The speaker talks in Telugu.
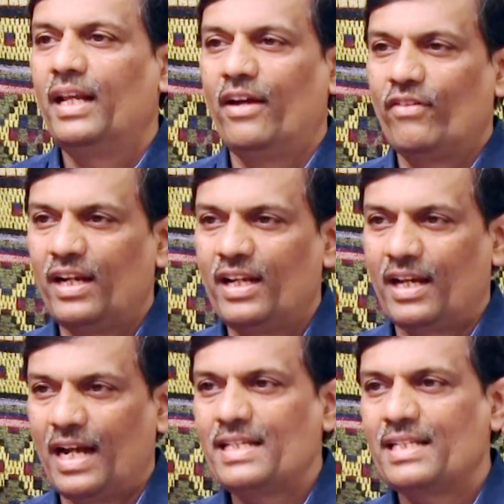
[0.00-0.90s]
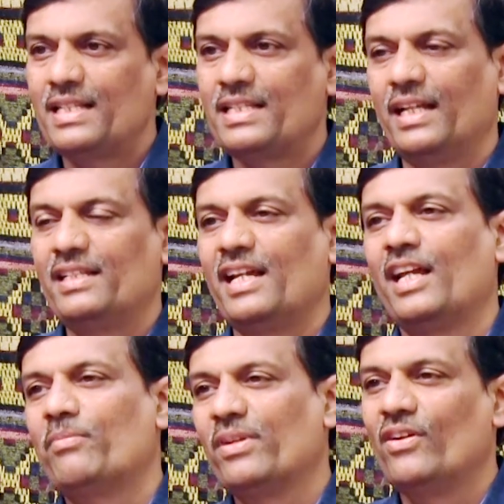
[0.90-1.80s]
ఇలా ఎవరైనా రాసేస్తే అది
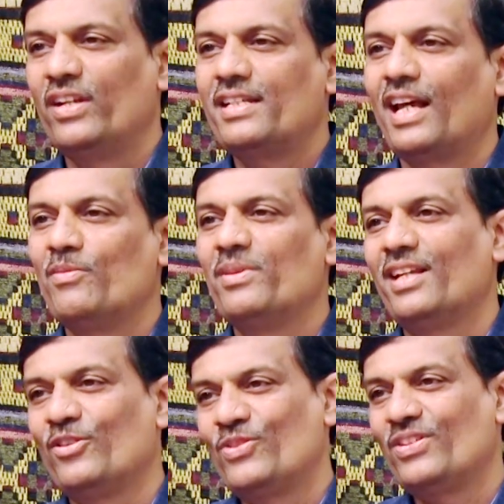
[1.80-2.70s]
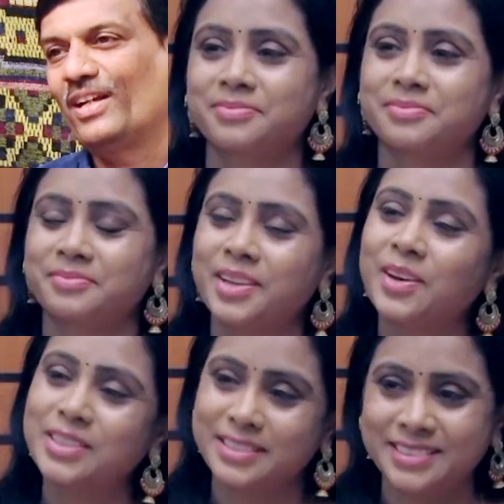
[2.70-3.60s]
జానపదం అని చాలామంది అనుకుంటారు
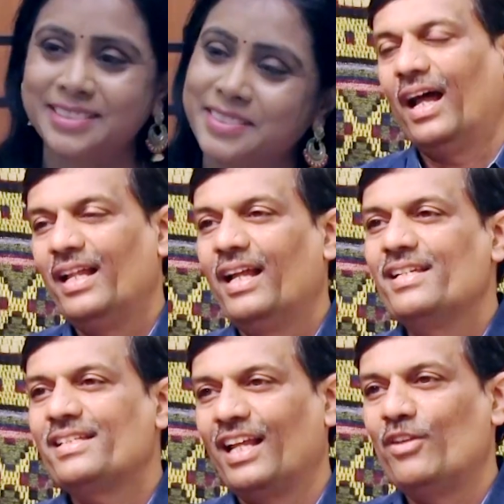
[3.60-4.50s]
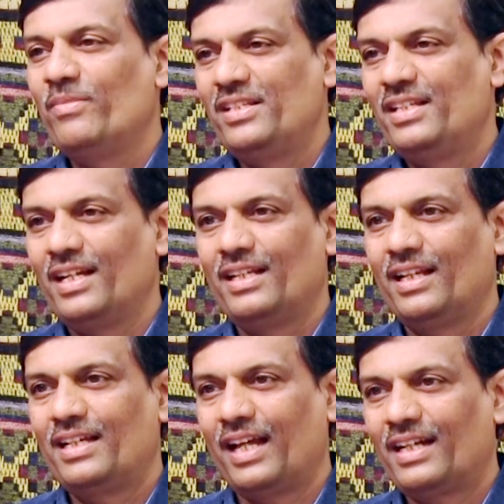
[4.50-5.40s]
అవునండి అది అది చాలా మిచ్చ అది
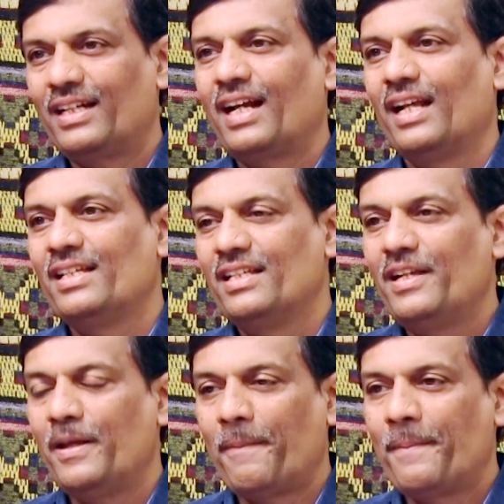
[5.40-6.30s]
అది కరెక్ట్ కాదు అది